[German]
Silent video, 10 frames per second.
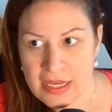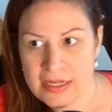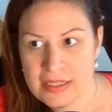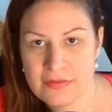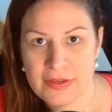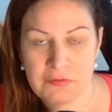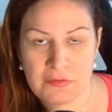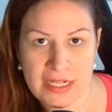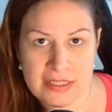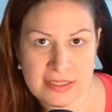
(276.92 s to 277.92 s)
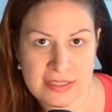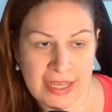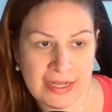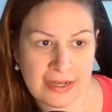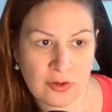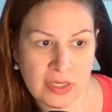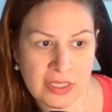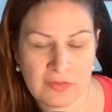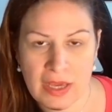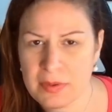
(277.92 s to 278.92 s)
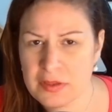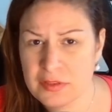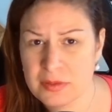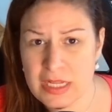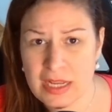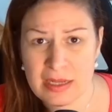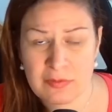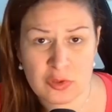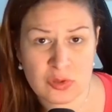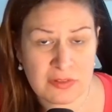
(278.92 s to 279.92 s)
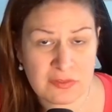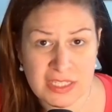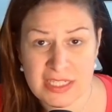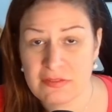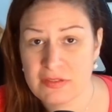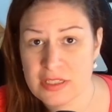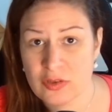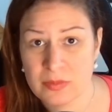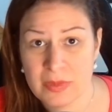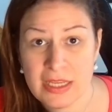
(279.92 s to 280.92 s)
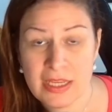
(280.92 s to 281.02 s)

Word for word: Deswegen, falls das einer noch irgendwie abgefilmt hat, abfotografiert hat, was auch immer,